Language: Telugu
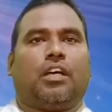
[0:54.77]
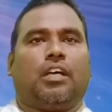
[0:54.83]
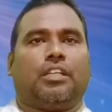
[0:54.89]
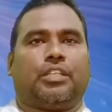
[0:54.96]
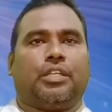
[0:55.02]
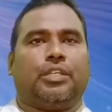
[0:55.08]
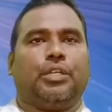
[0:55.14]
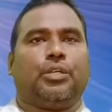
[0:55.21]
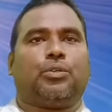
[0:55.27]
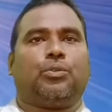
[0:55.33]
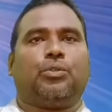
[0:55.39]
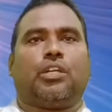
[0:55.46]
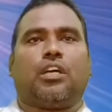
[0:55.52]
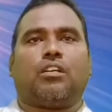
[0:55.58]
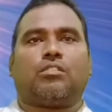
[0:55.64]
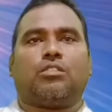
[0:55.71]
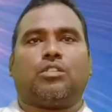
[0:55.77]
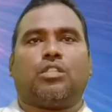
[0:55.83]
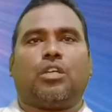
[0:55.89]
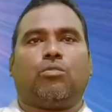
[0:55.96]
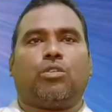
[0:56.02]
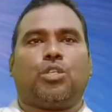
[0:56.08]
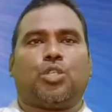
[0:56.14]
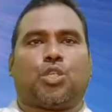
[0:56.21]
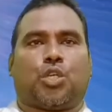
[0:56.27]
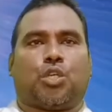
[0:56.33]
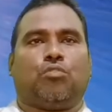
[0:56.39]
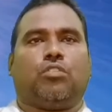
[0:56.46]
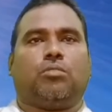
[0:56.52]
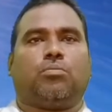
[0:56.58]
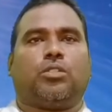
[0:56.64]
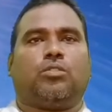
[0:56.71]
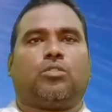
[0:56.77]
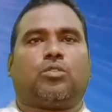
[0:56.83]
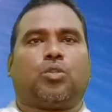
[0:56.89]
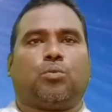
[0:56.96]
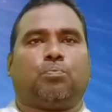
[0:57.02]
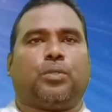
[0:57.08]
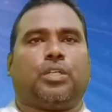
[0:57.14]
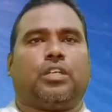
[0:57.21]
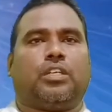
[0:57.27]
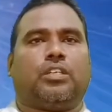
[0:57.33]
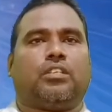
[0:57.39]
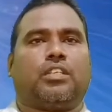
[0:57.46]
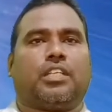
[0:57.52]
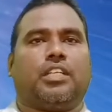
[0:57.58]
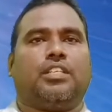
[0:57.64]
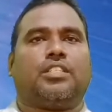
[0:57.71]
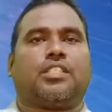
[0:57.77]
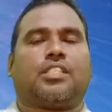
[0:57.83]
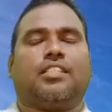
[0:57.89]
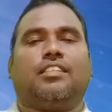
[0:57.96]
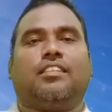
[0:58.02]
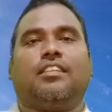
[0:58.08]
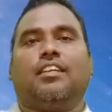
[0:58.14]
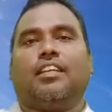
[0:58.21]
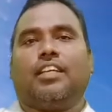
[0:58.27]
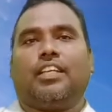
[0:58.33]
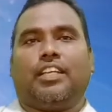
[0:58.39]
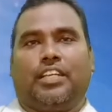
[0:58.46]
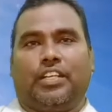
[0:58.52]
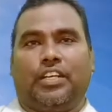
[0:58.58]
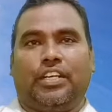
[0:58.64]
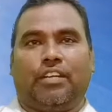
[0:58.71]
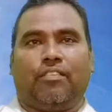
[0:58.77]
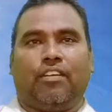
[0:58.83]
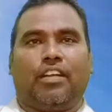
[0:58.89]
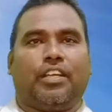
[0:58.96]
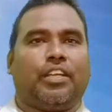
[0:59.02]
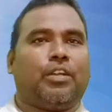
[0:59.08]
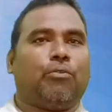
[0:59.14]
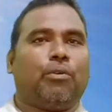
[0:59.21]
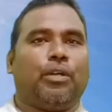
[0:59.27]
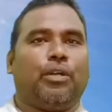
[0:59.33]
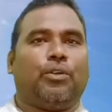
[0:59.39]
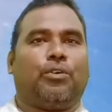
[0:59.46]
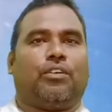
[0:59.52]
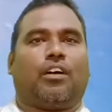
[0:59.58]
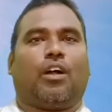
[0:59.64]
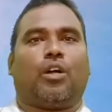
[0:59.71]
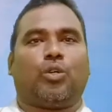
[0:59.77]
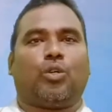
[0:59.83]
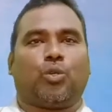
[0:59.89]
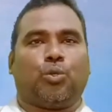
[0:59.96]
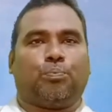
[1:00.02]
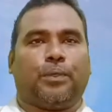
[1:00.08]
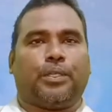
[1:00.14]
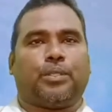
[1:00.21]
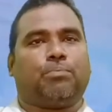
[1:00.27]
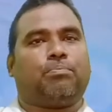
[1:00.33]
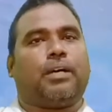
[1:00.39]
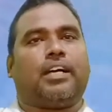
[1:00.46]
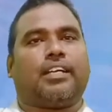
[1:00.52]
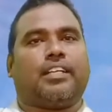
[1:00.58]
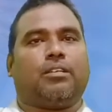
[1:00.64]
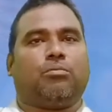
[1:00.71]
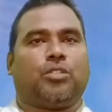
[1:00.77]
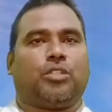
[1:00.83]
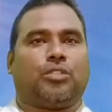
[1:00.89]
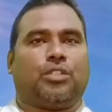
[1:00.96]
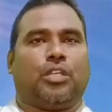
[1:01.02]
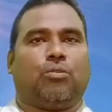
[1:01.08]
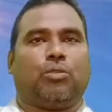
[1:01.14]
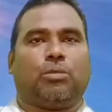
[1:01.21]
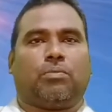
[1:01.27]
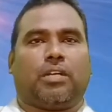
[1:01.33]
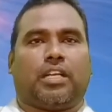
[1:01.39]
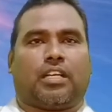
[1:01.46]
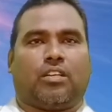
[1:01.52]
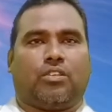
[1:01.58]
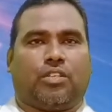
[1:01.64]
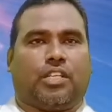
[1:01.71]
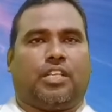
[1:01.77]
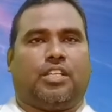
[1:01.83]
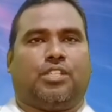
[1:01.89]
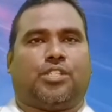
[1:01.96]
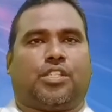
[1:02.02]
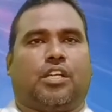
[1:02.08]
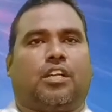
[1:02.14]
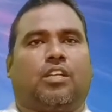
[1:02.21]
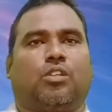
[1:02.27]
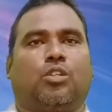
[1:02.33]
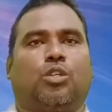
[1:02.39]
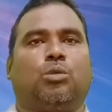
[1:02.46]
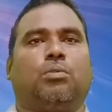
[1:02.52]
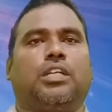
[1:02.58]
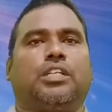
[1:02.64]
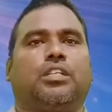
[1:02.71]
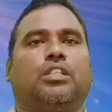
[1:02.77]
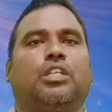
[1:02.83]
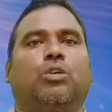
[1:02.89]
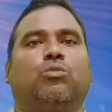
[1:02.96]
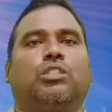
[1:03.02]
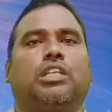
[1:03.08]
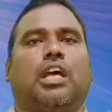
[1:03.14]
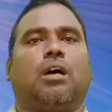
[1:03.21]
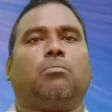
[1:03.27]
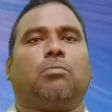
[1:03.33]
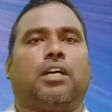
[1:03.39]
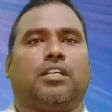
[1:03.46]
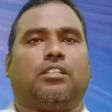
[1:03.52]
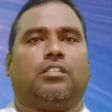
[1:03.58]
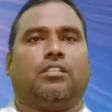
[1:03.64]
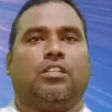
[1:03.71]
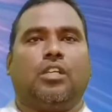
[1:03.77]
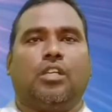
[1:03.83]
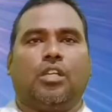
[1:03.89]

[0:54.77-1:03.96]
అయితే నీకు నాకు దేవుడి జీవమును కృపను అనుగ్రహించి ఈ రెండు వేల ఇరవైలో అడుగుపెట్టు భాగ్యమును దేవుడు మనకు అనుగ్రహించాడు అందును బట్టి దేవుడి నామాన్ని